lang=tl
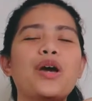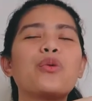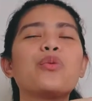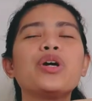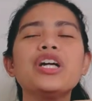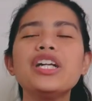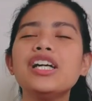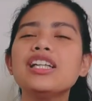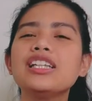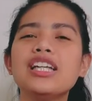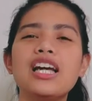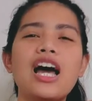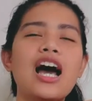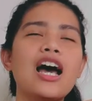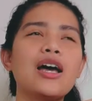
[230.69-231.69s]
We're not,
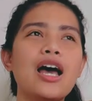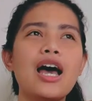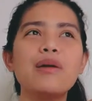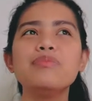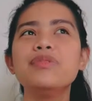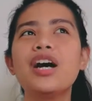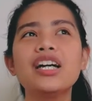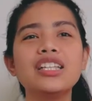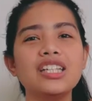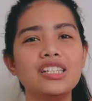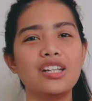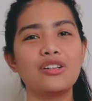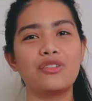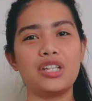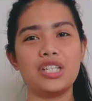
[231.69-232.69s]
I, I'm not in
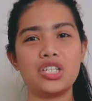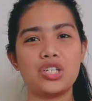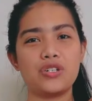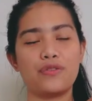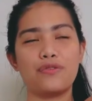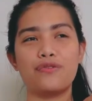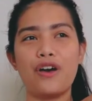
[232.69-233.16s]
a rich